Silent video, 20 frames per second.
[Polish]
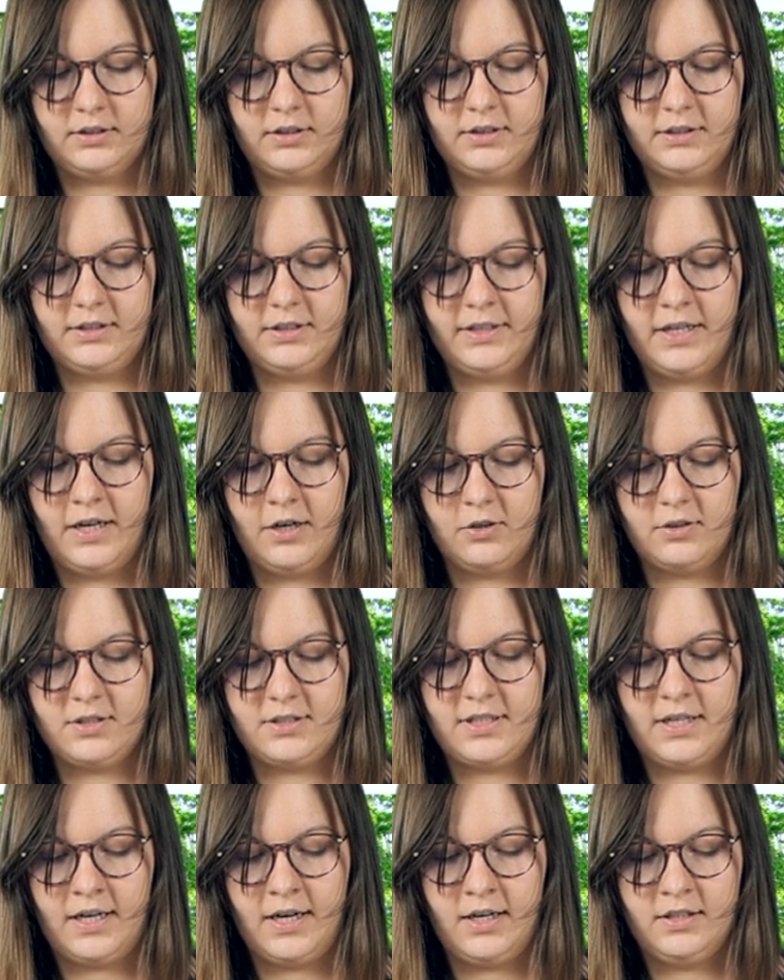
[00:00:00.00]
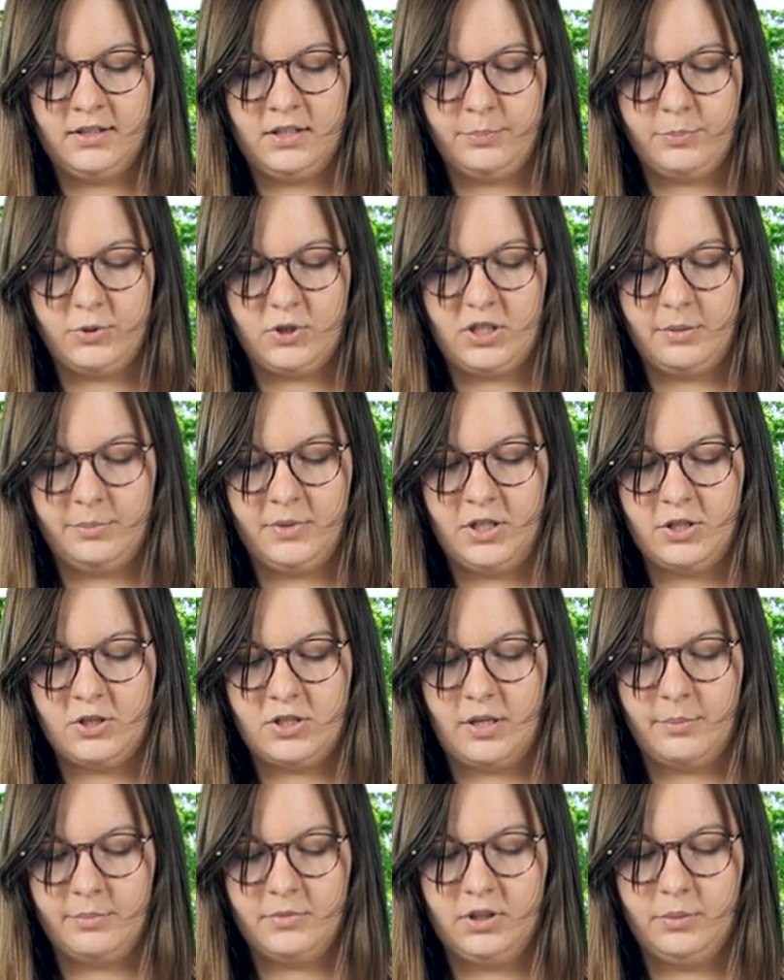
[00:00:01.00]
gdy ja oceany
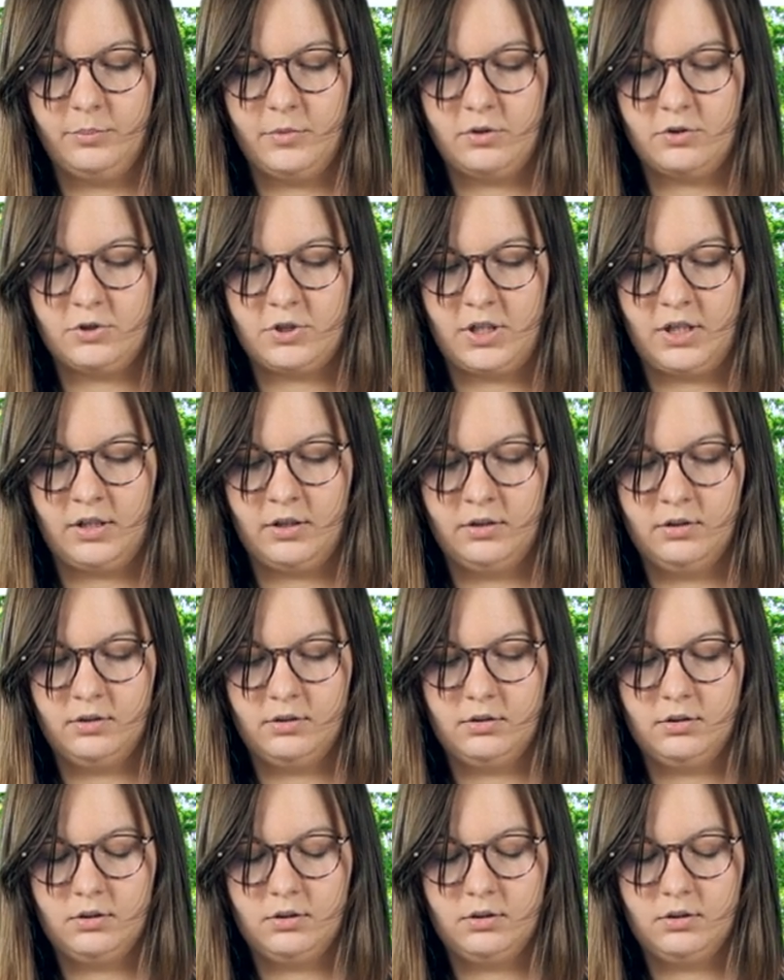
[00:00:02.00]
przemierzam i morza?